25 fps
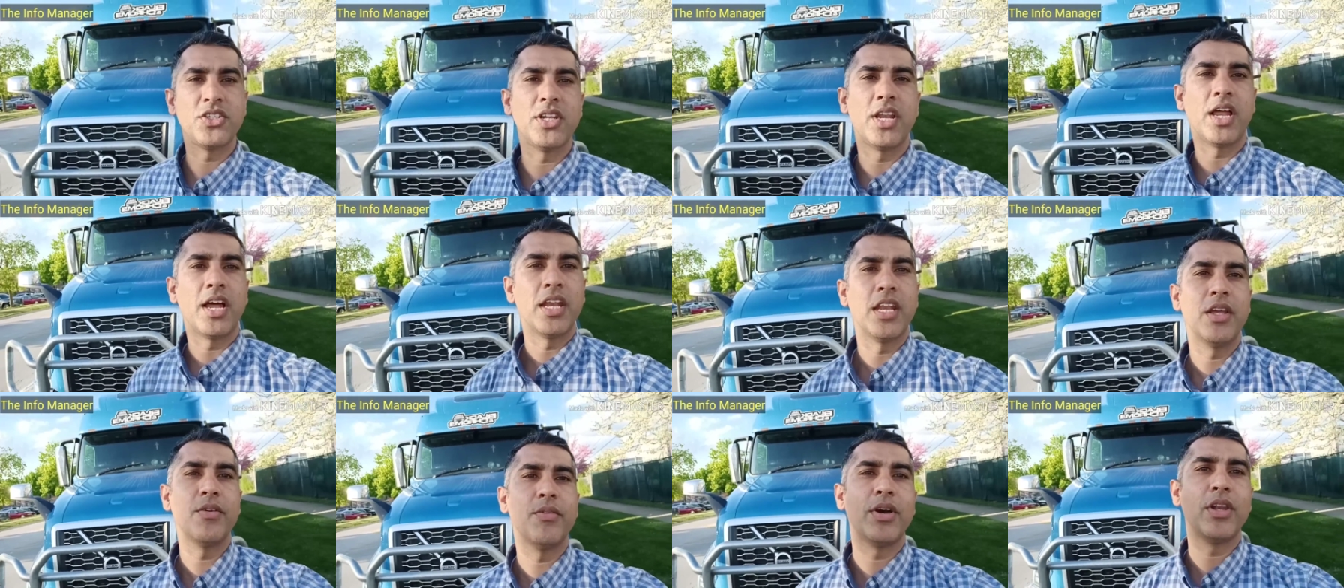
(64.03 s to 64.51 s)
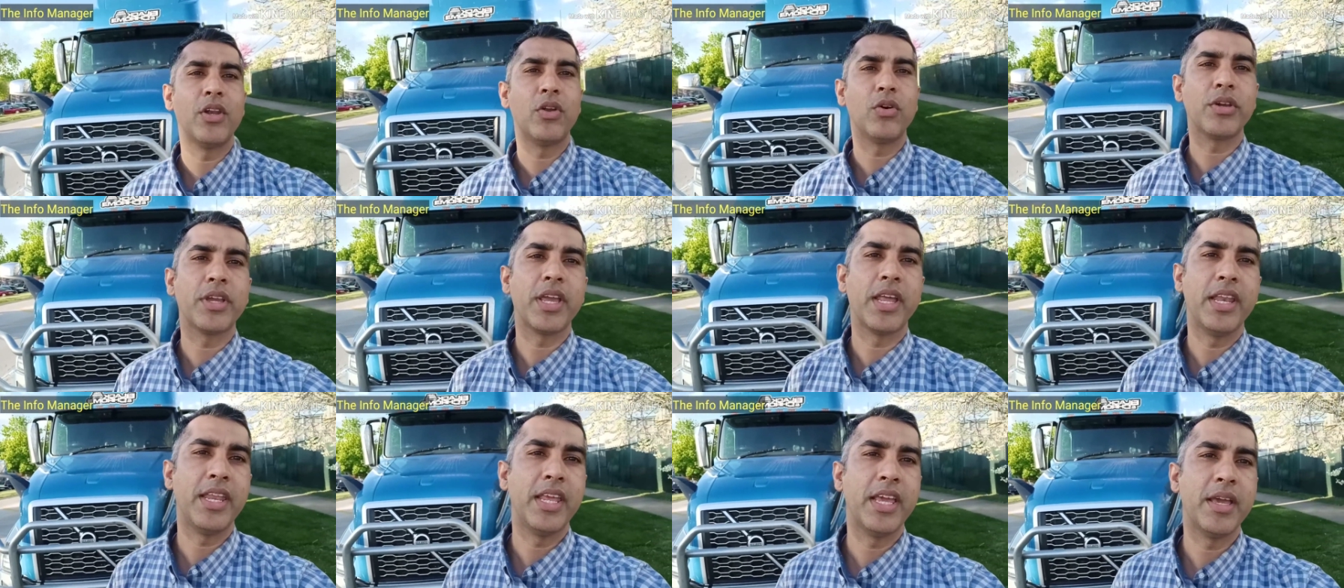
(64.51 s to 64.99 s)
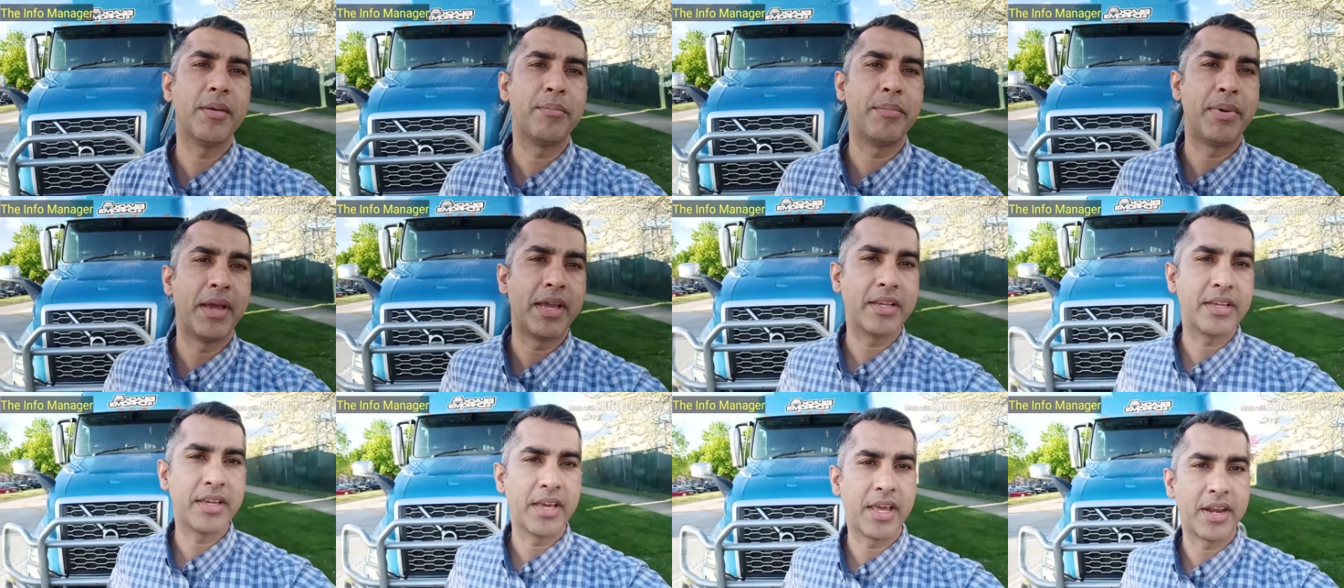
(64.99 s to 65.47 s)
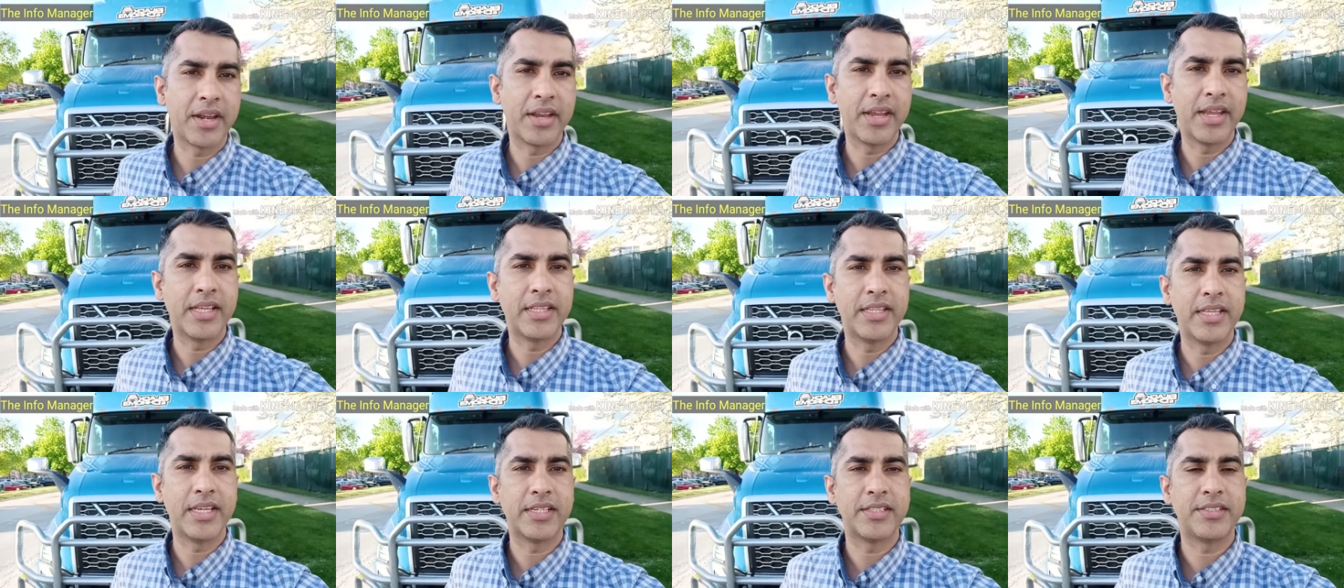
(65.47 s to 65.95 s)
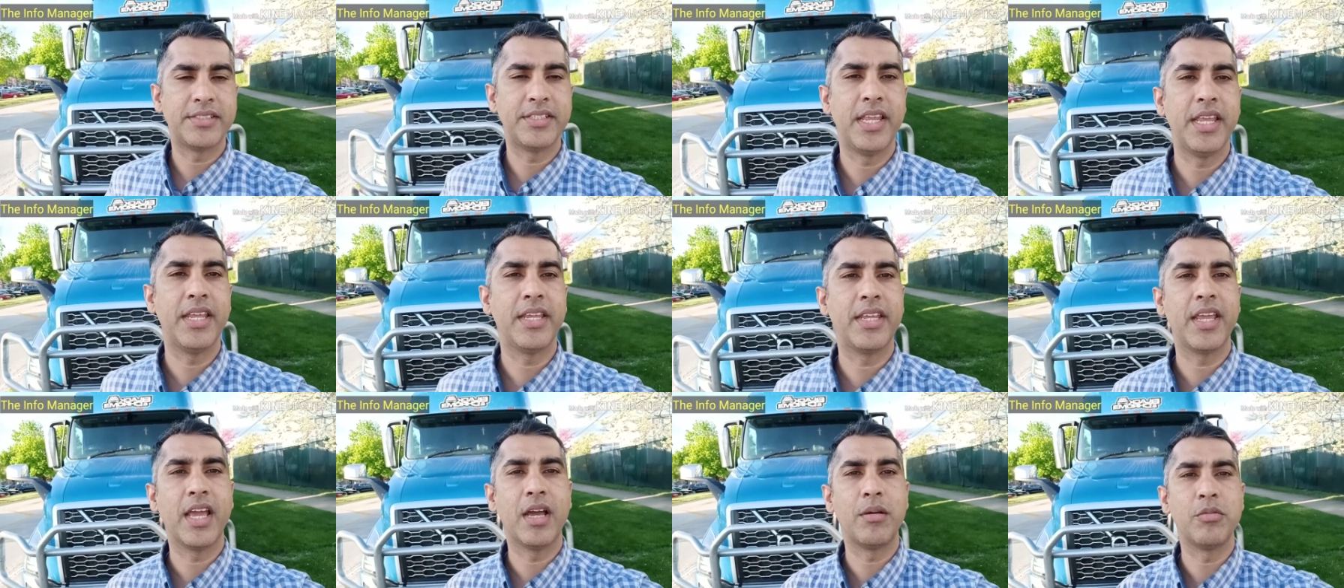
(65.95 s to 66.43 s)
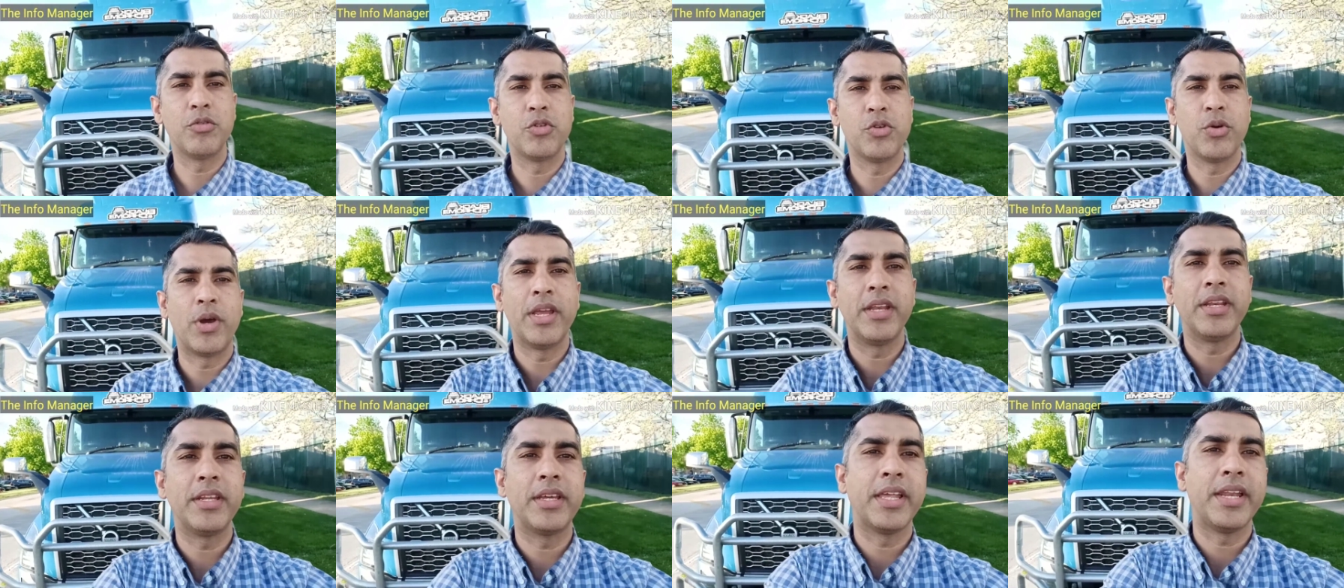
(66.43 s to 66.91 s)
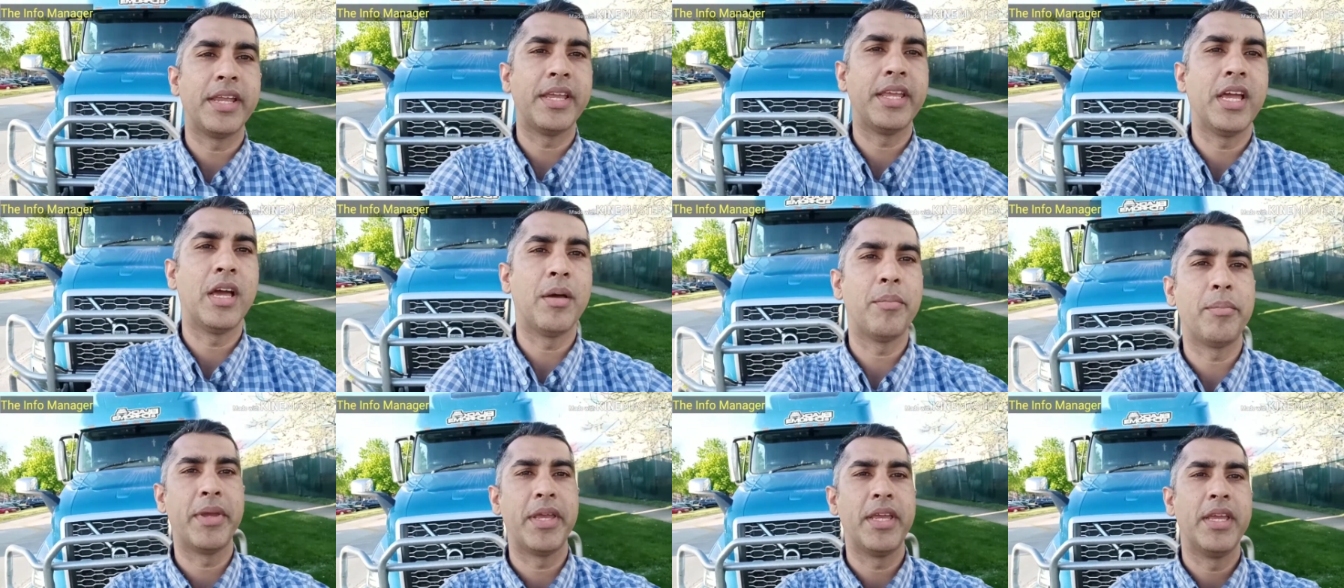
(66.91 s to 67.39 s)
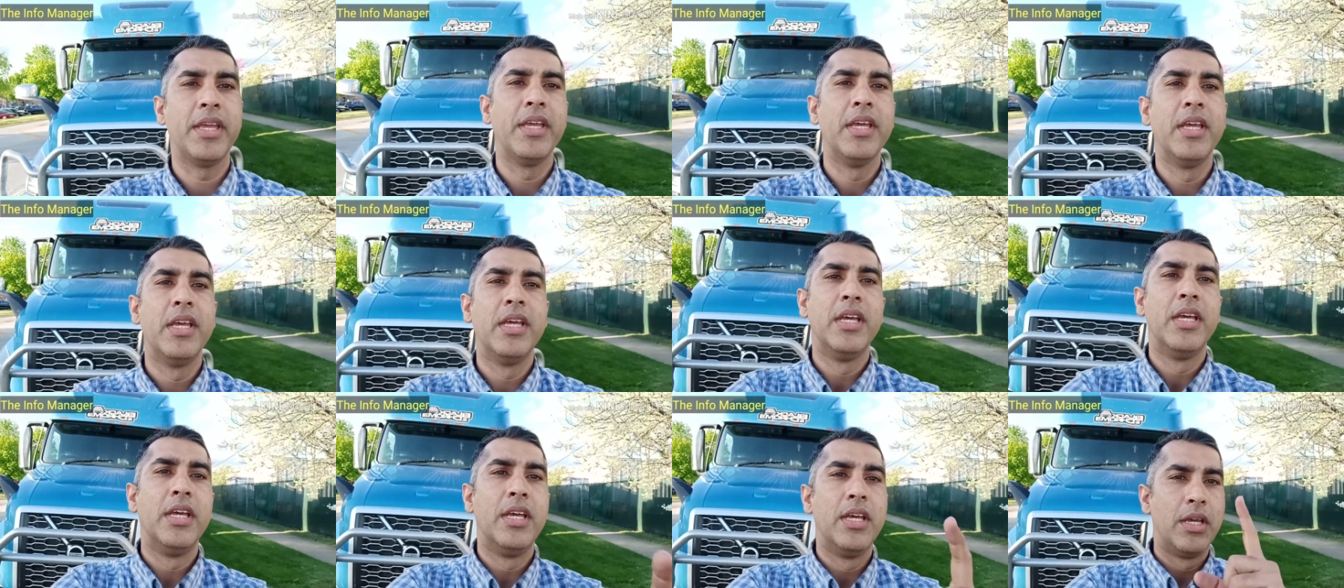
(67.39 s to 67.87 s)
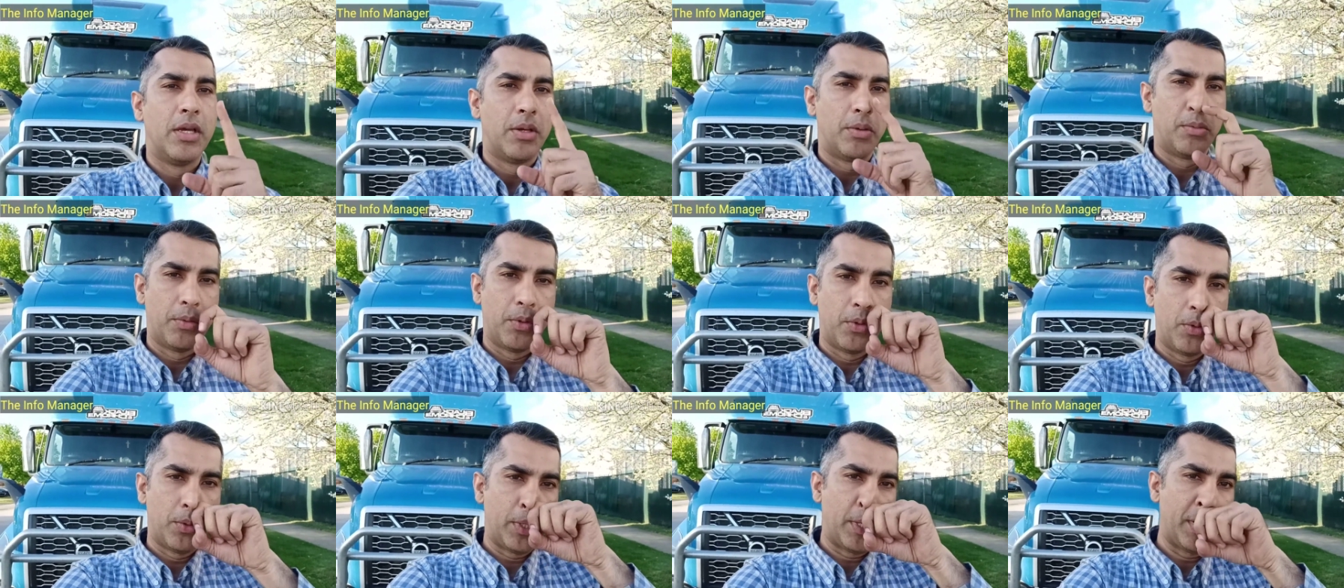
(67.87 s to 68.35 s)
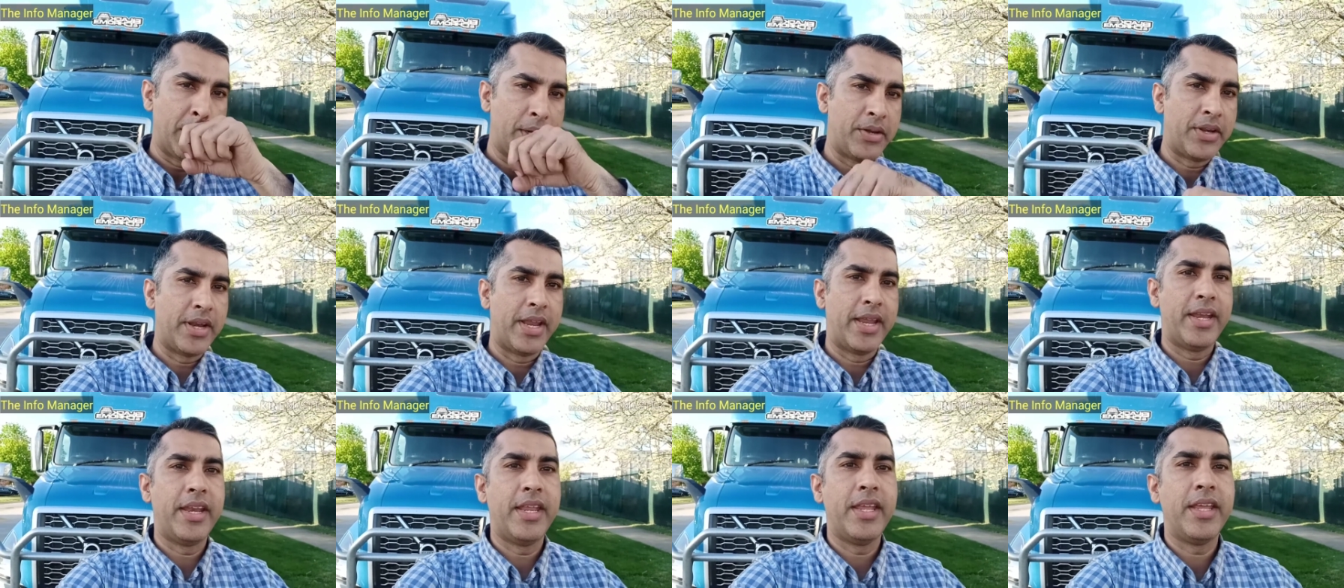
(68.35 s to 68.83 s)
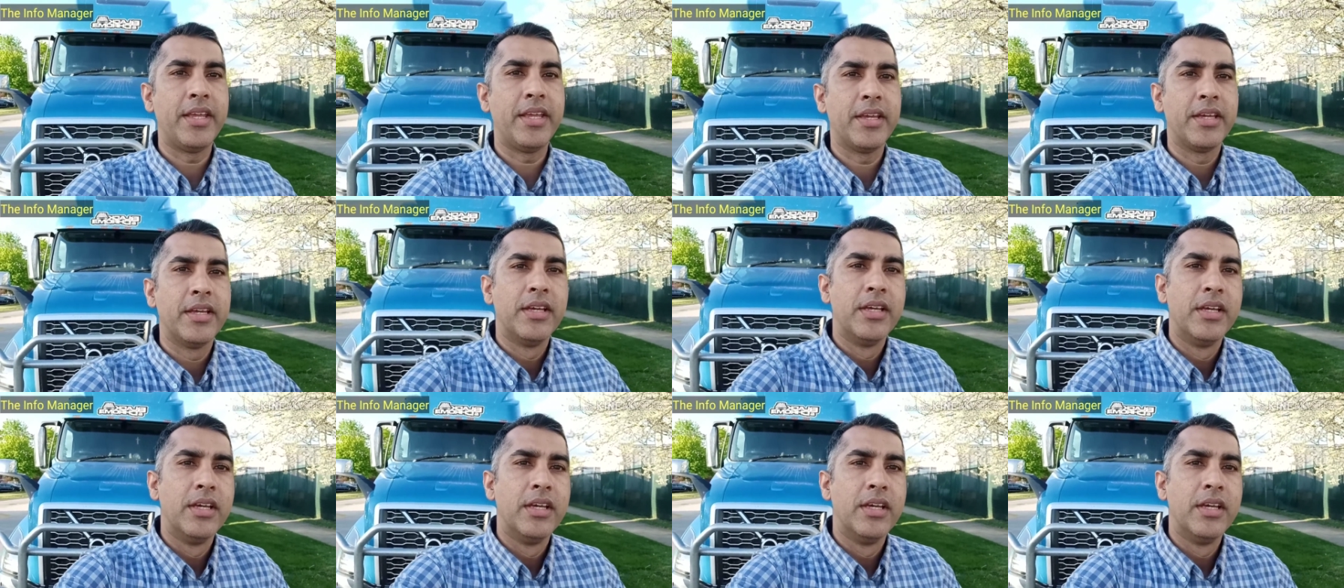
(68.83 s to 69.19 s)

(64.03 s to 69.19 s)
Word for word: चलाने वालों के लिए बैक कर रही हैं दे आर सेइंग कि आप ज्वाइन करें यहाँ पर वो उनकी ट्रेनिंग